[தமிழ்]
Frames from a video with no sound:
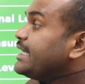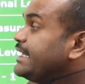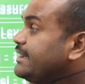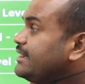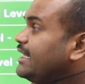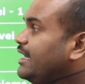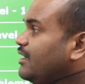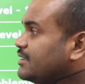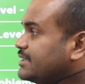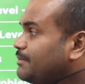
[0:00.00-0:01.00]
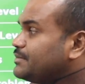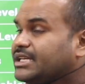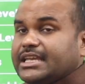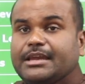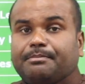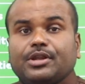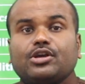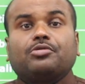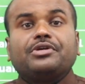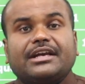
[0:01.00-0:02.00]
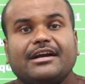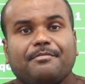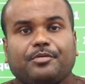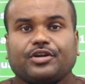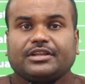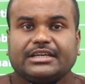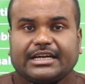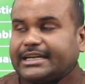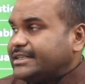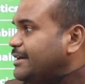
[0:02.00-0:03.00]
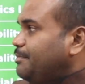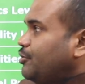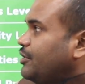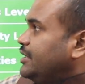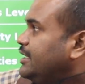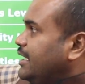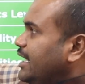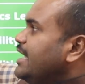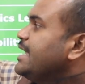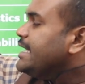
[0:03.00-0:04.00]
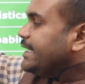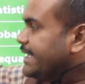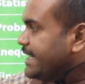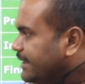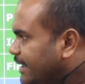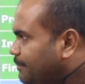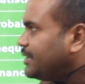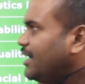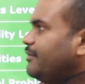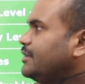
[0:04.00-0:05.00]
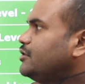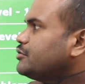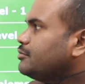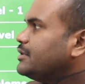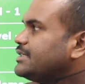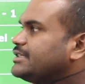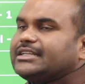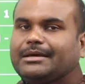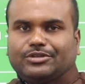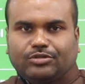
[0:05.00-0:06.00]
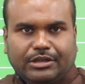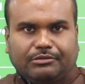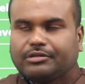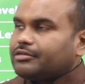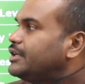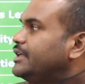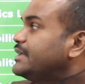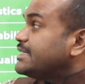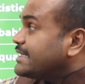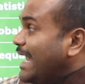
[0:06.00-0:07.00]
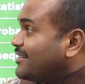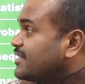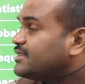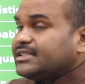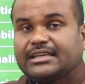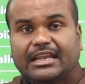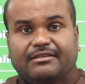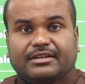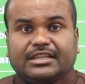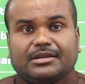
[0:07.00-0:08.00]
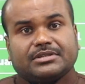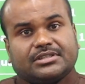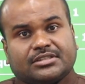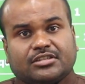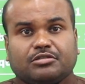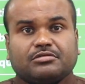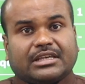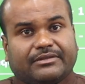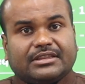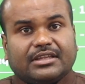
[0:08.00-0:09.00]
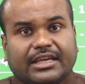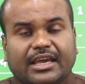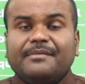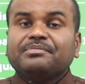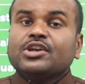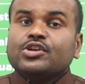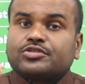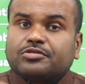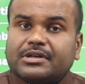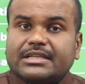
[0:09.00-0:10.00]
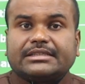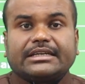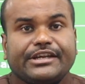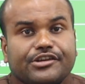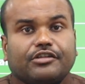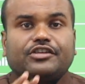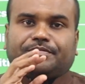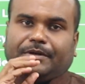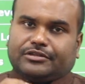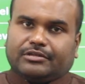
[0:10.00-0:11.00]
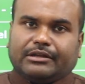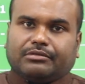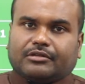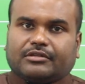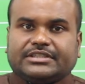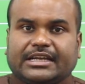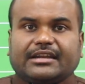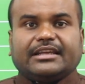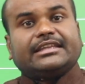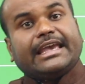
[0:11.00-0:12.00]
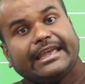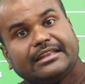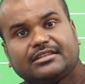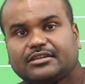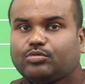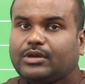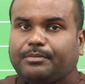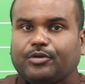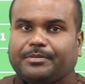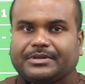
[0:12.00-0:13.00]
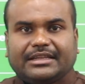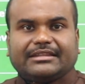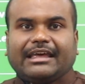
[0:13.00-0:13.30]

இந்த சம்ஸை எப்படி குயிக்காக போடுறது கரெக்டாக போடுறதுங்கிற இன்டெப்த்தாக வந்து ஸ்டூடெண்ட்ஸுக்கு நம்ம சொல்லிக் கொடுக்குறோம் ஈவன் ஸ்டாட்டிஸ்டிக்ஸ் எல்லாம் வந்து நம்ம சிக்ஸ் டு செவன்த்லேயே ஸ்டூடெண்ட்ஸுக்கு இன்ட்ரடியூஸ் பண்ணி சொல்லிக் கொடுக்குறோம் ஜென்ரலாக இது எயித்துக்குள்ளே போகிறப்ப தான்